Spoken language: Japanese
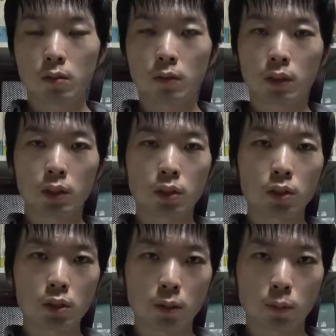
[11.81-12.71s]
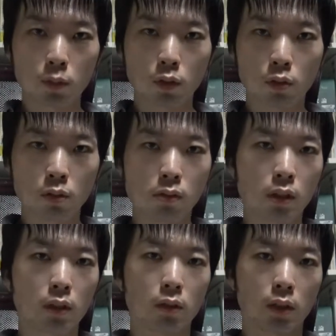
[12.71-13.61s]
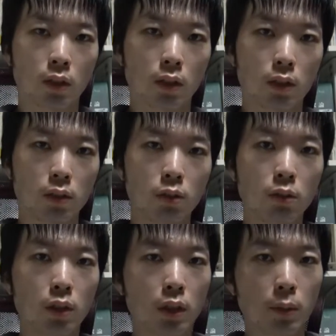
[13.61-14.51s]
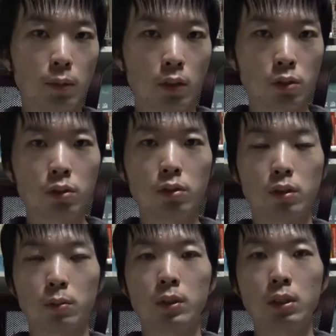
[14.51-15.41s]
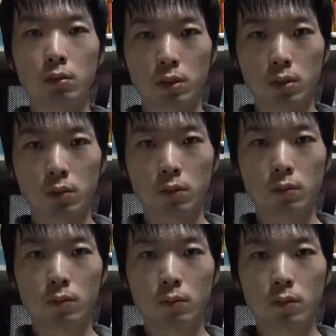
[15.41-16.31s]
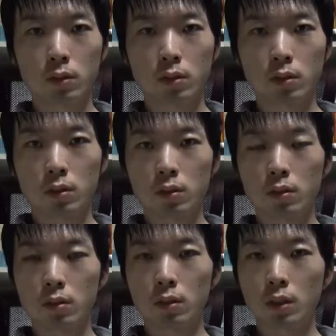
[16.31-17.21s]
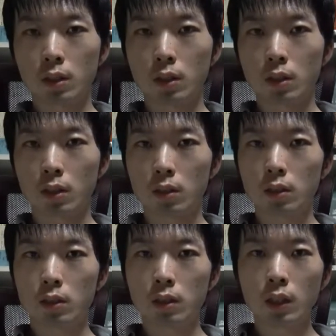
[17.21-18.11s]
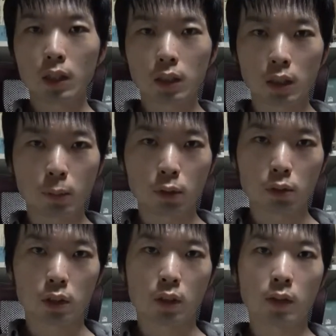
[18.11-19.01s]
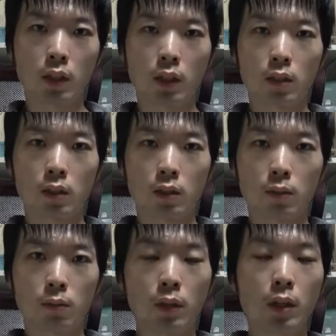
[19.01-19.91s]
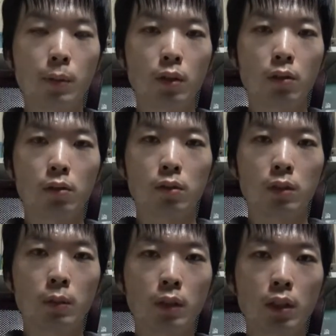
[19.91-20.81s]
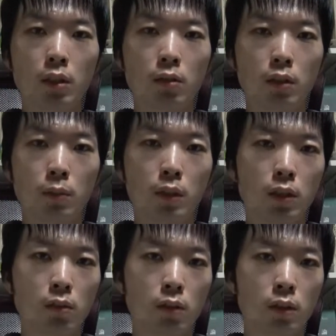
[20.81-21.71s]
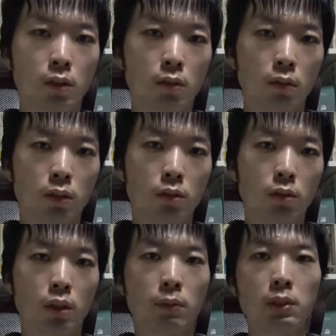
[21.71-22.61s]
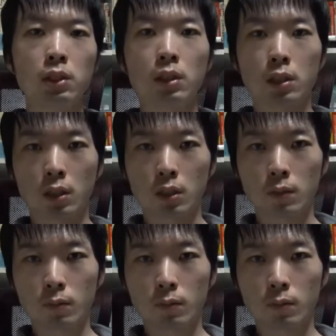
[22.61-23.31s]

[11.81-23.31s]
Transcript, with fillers: 私自身も本を買う時に商品レビューってついつい見ちゃうんですよだから慣れた今としてはレビューを見ないように見ないようにっていうのはちょっと厳しいから